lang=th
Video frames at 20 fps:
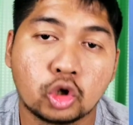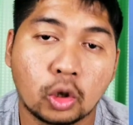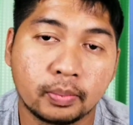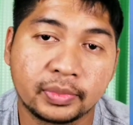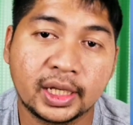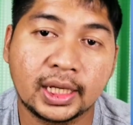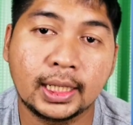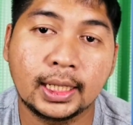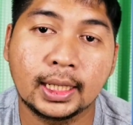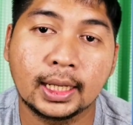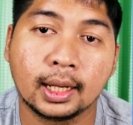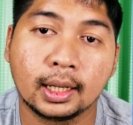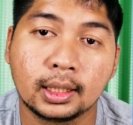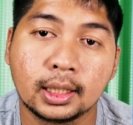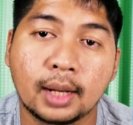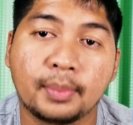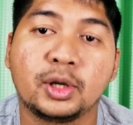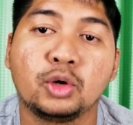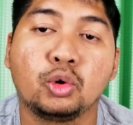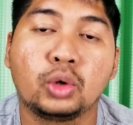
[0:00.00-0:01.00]
โจมตี
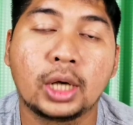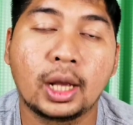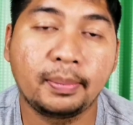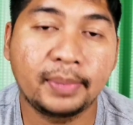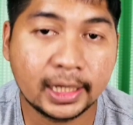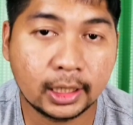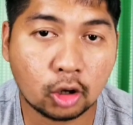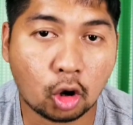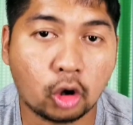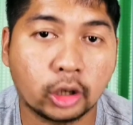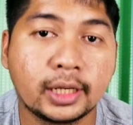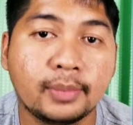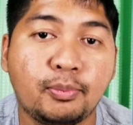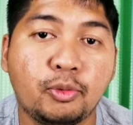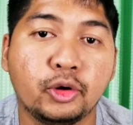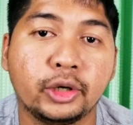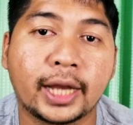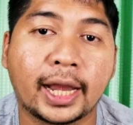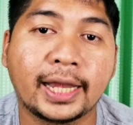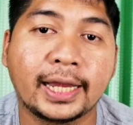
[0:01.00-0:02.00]
เรือบรรทุกเครื่องบินของ
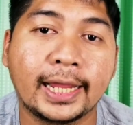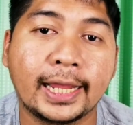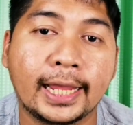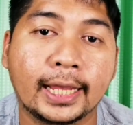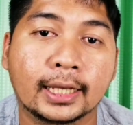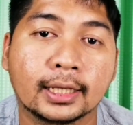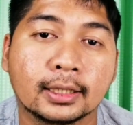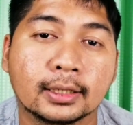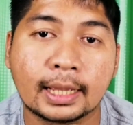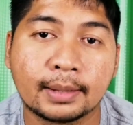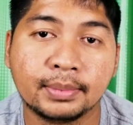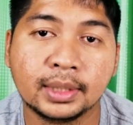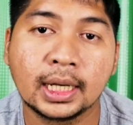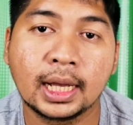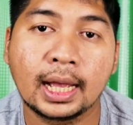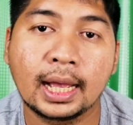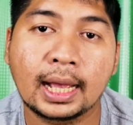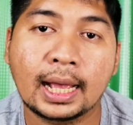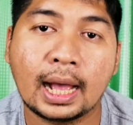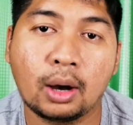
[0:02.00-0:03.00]
ญี่ปุ่นนั่นเองแต่
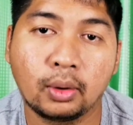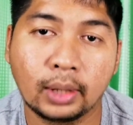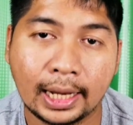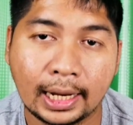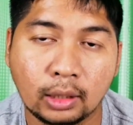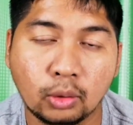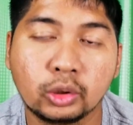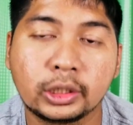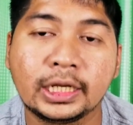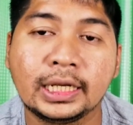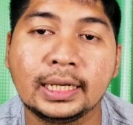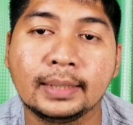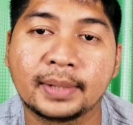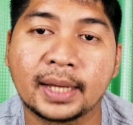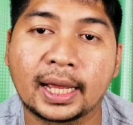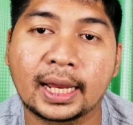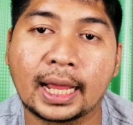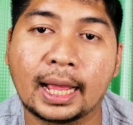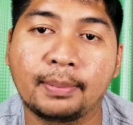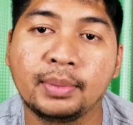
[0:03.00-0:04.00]
เมื่อเขาและลูกทีม
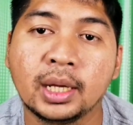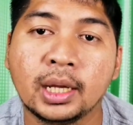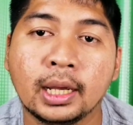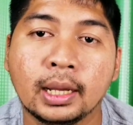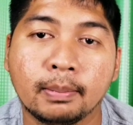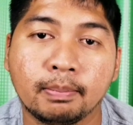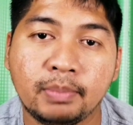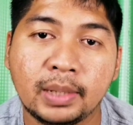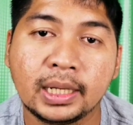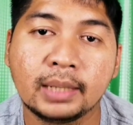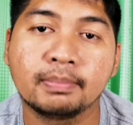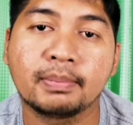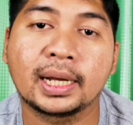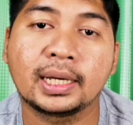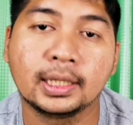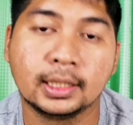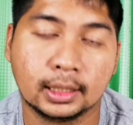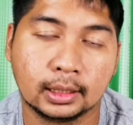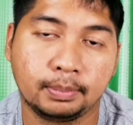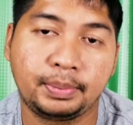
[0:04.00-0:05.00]
นะครับบิน
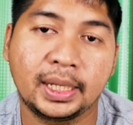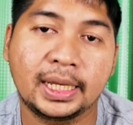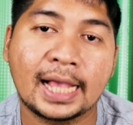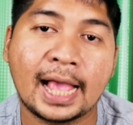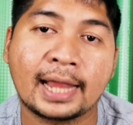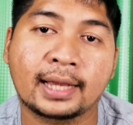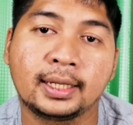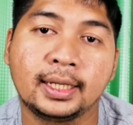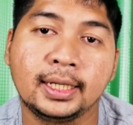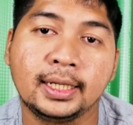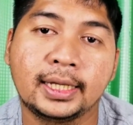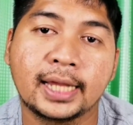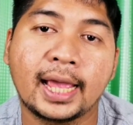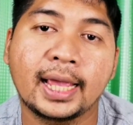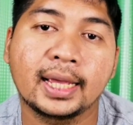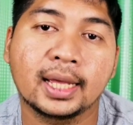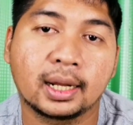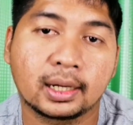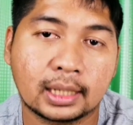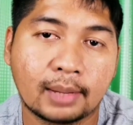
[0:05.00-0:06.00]
มาถึงพิกัดที่
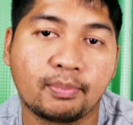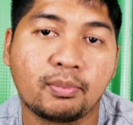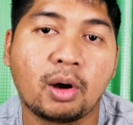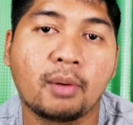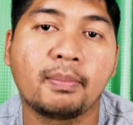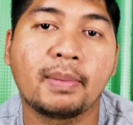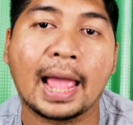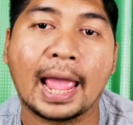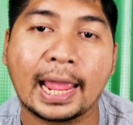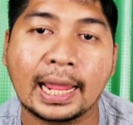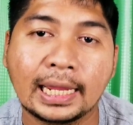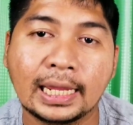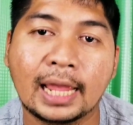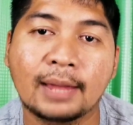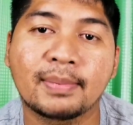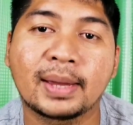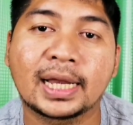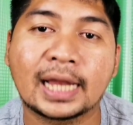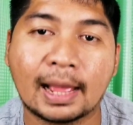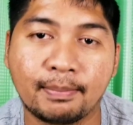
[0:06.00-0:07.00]
ได้รับมอบหมาย
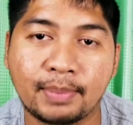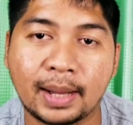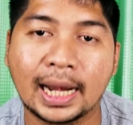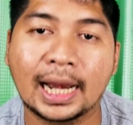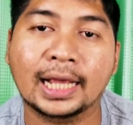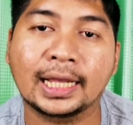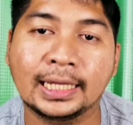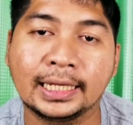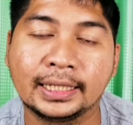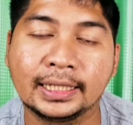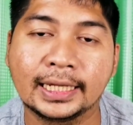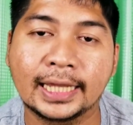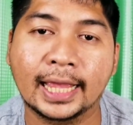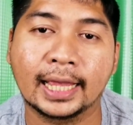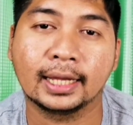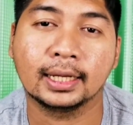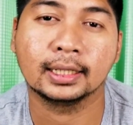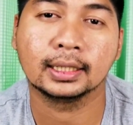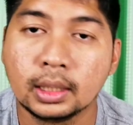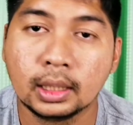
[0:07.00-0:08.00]
ให้มาทำภารกิจ
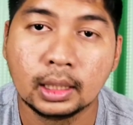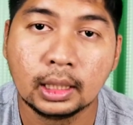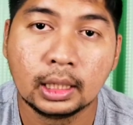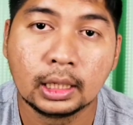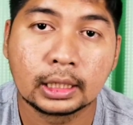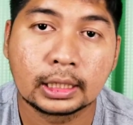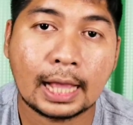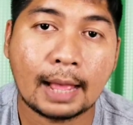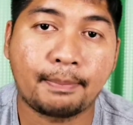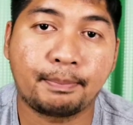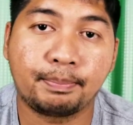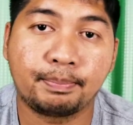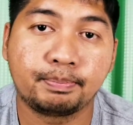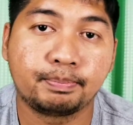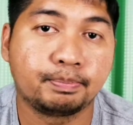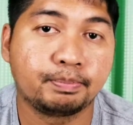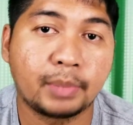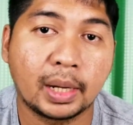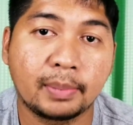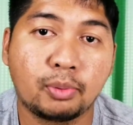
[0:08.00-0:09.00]
เนี่ยกับ
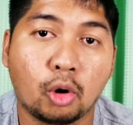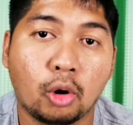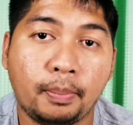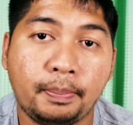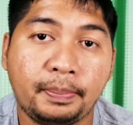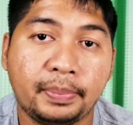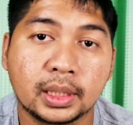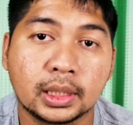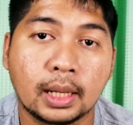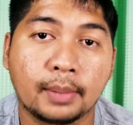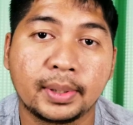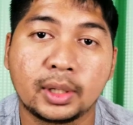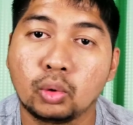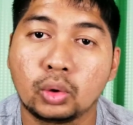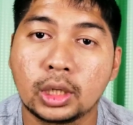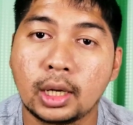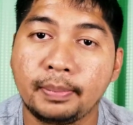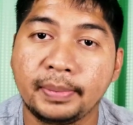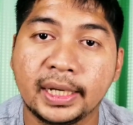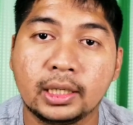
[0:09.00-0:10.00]
ไม่พบเรือบรร
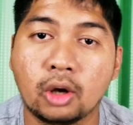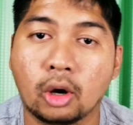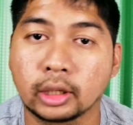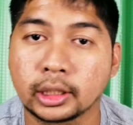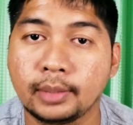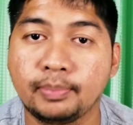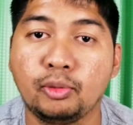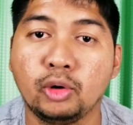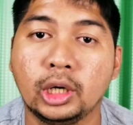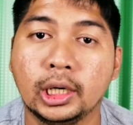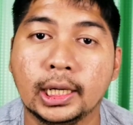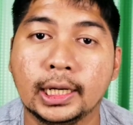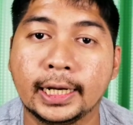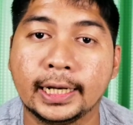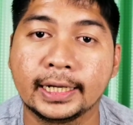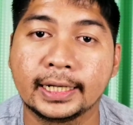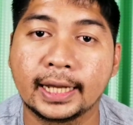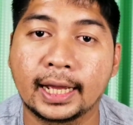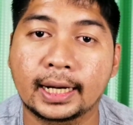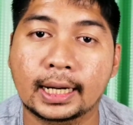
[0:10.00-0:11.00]
ทุกเครื่องบินของญี่ปุ่นเล
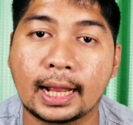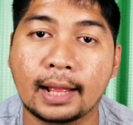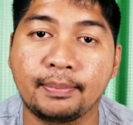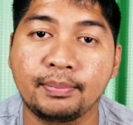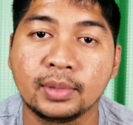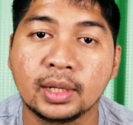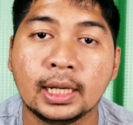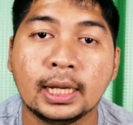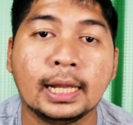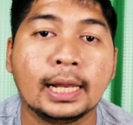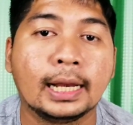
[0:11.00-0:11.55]
ยนะครับ